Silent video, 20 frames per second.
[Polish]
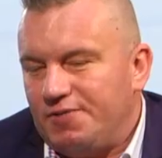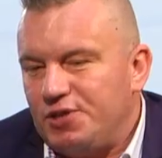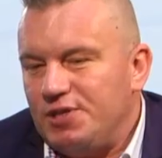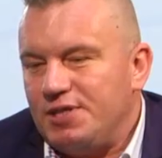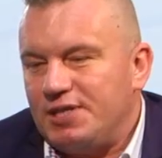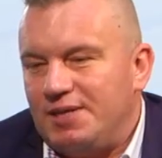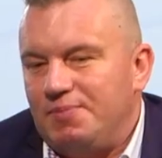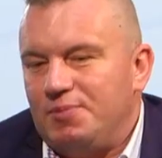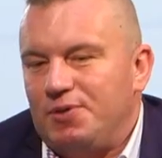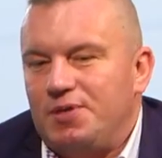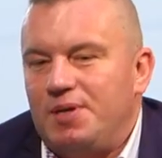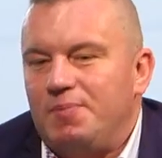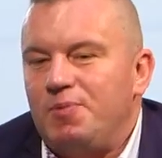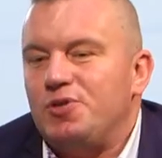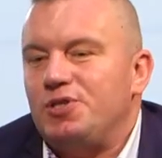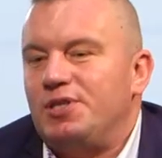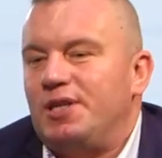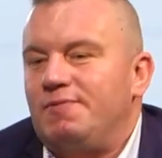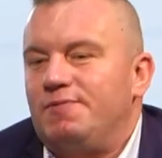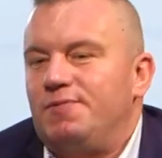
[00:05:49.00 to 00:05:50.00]
wszystkim no nie
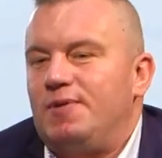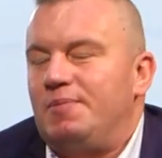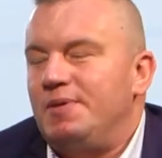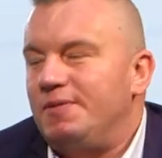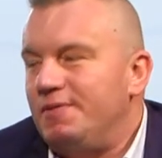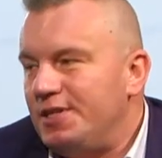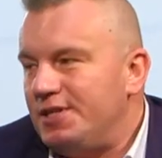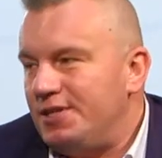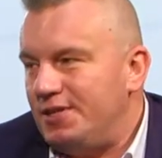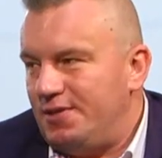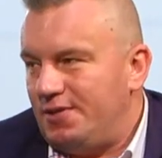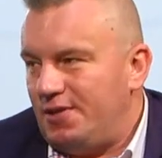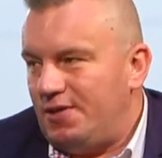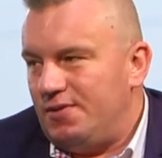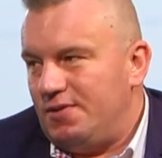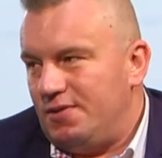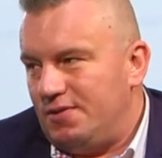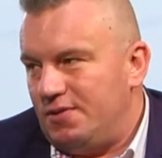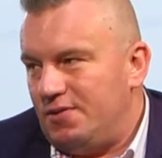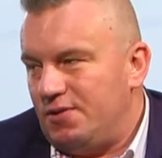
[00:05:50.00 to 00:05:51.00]
można włamywać się
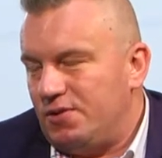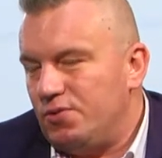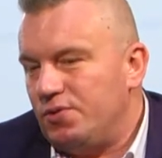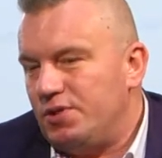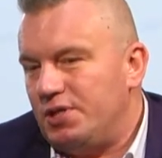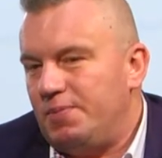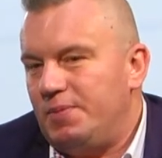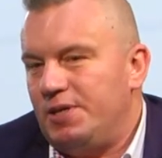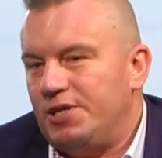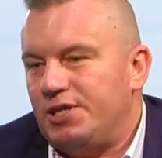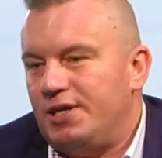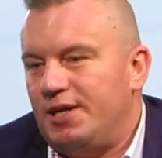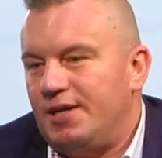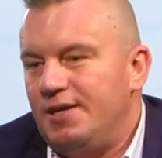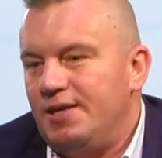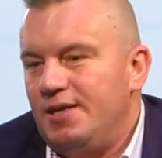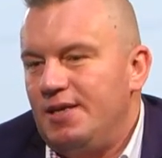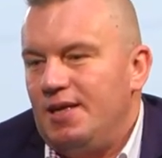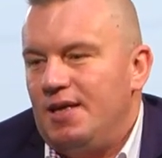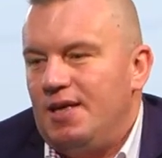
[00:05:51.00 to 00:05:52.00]
do, do cudzych
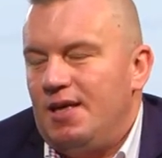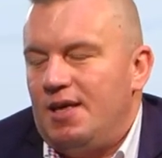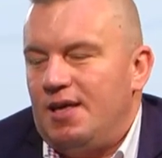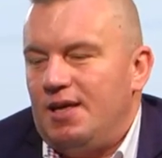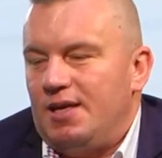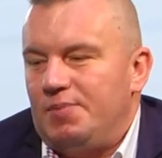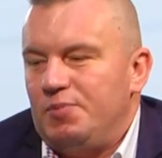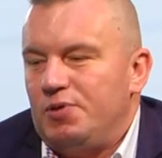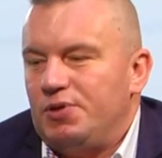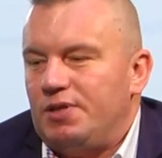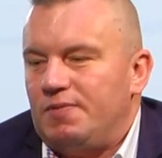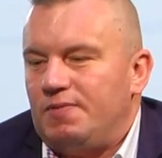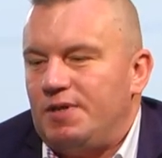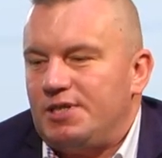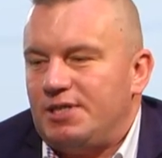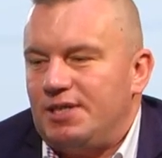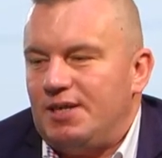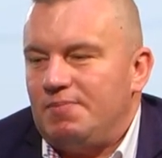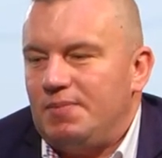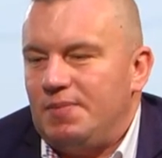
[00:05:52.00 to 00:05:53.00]
mieszkań i
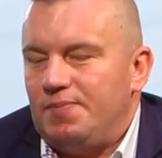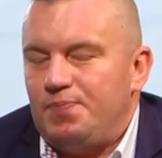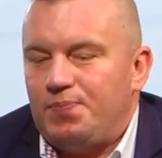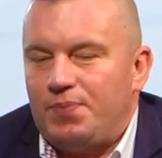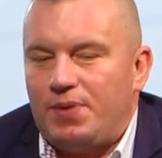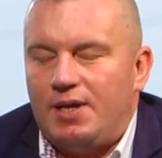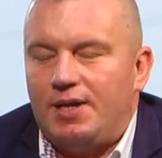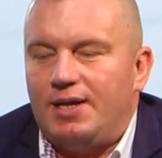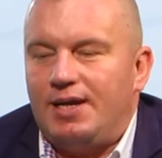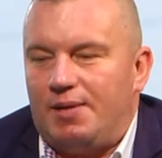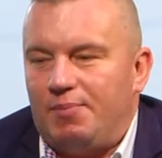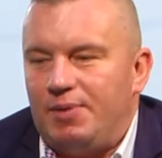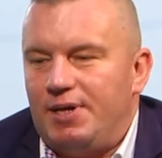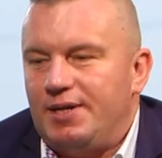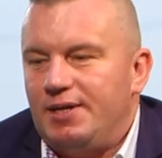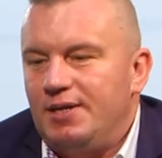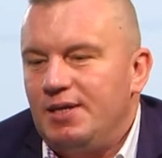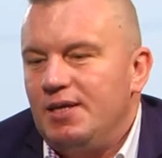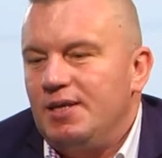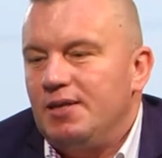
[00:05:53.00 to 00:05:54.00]
montować tam
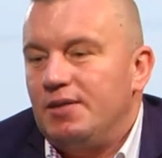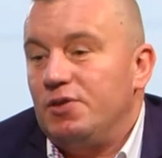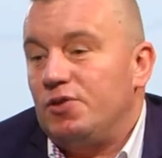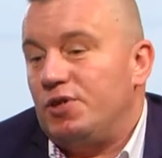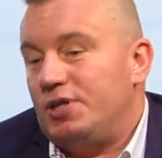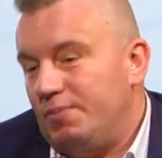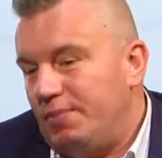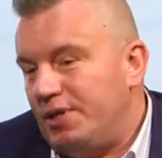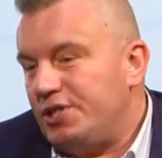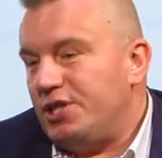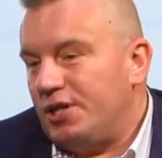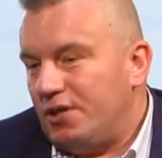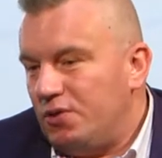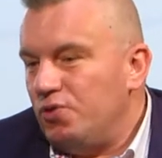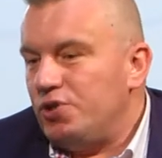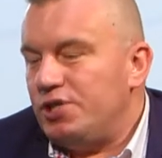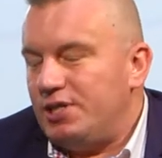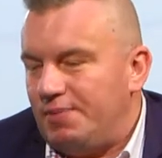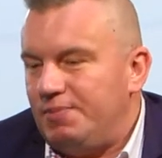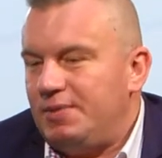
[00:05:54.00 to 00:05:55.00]
kamer, no chyba, że
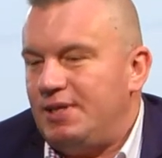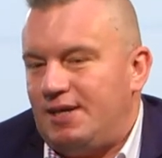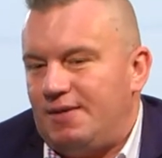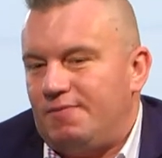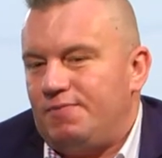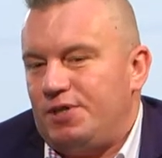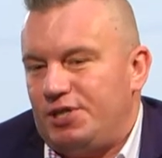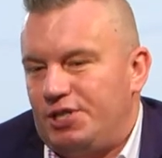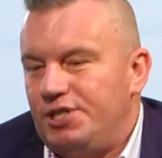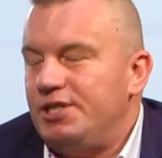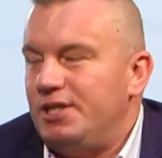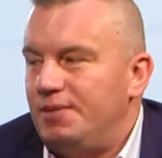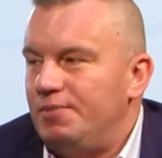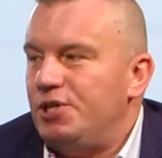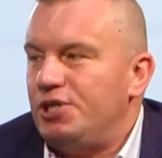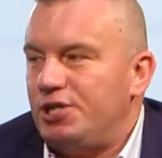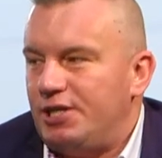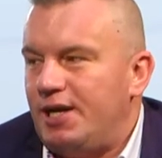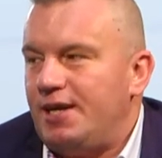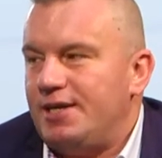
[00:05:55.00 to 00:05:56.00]
klucz nam da właściciel
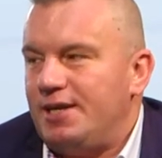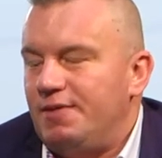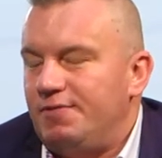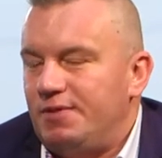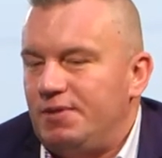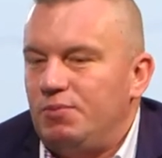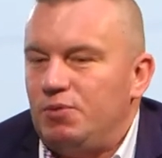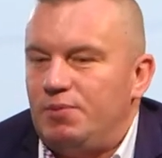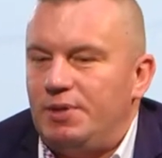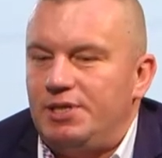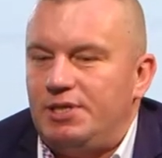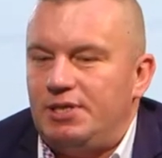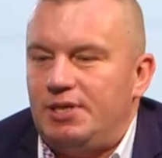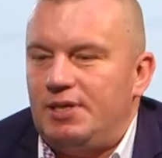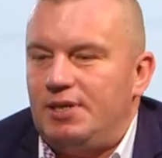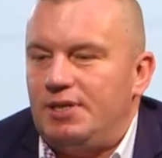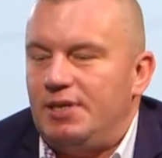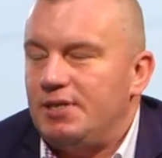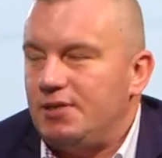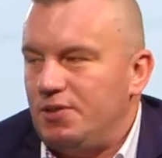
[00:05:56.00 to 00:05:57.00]
mieszkania i w tym momencie
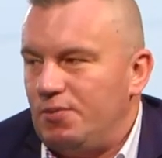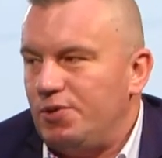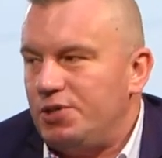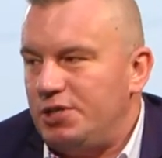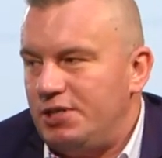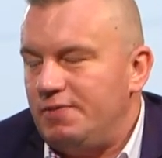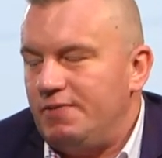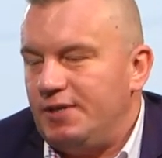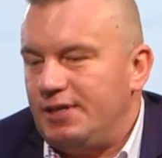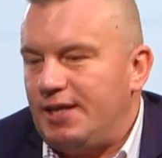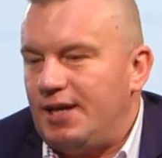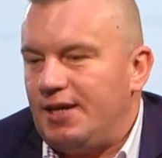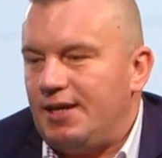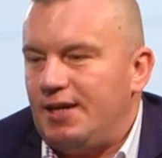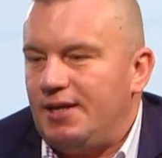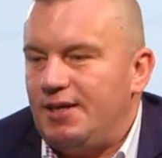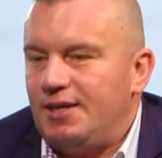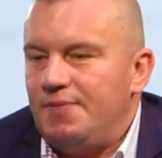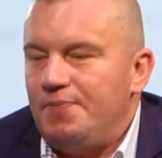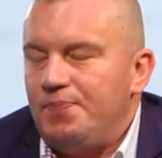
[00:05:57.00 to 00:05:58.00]
jest to możliwe,
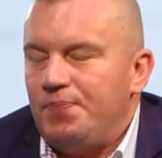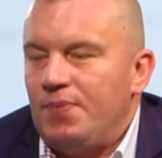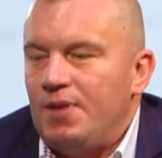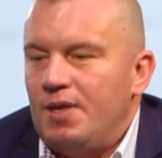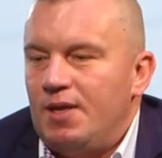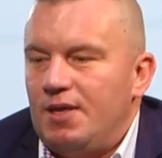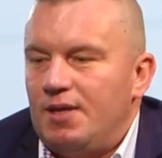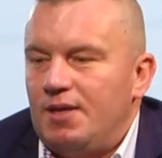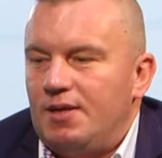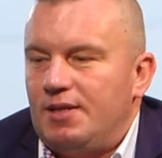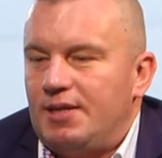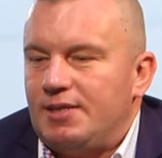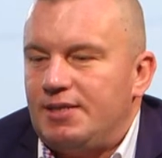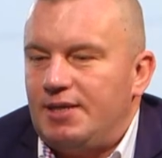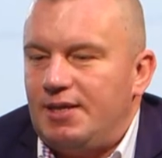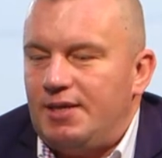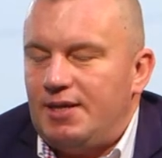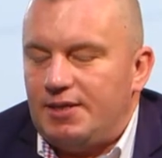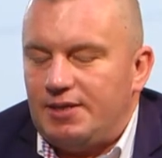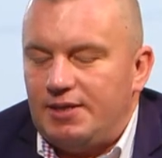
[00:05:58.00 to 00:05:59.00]
tak? Ale na
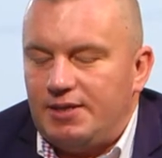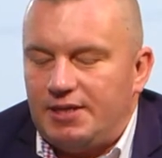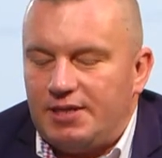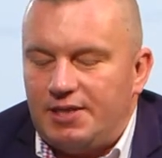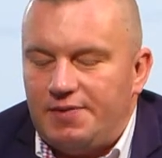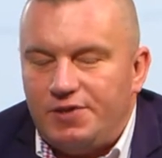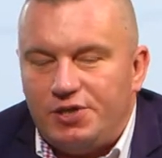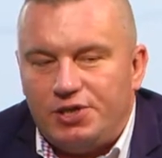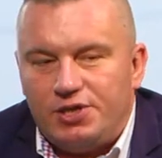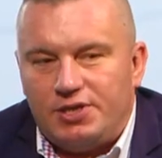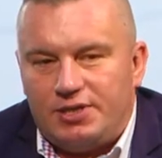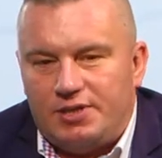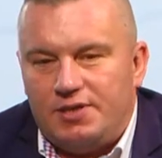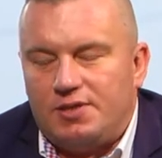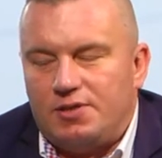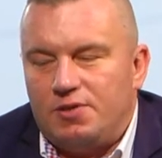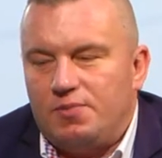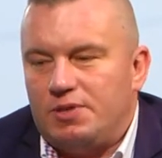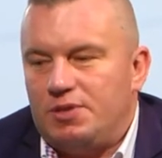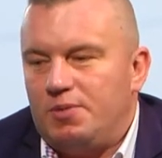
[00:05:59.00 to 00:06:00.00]
serialach detektywistycznych
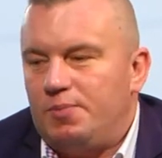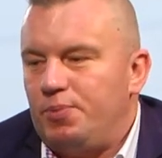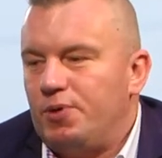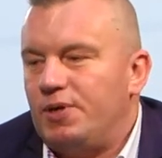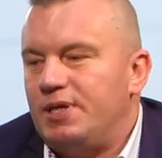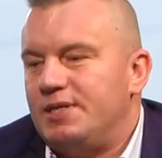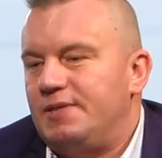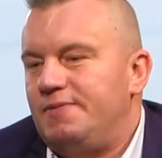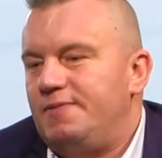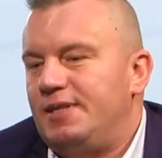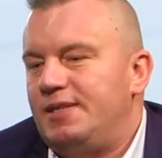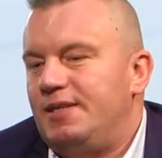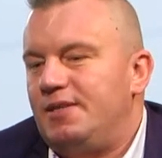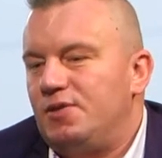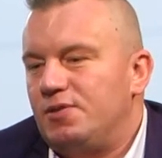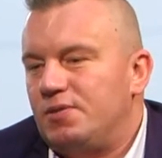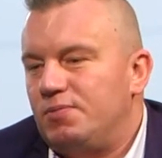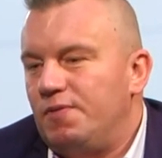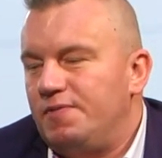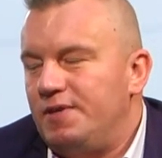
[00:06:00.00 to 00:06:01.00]
często są pokazywane
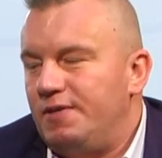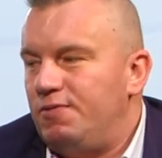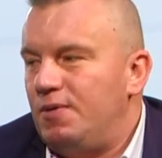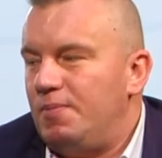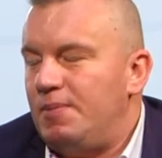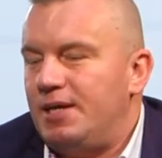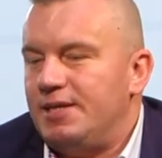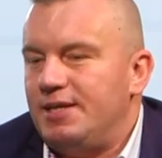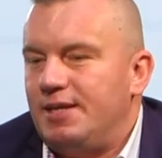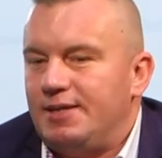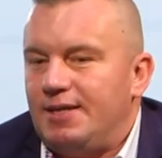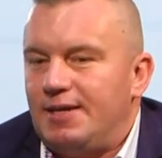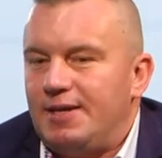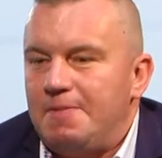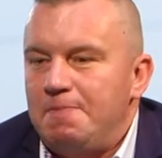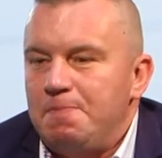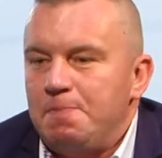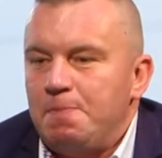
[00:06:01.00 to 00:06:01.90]
dosłownie włamania, tak?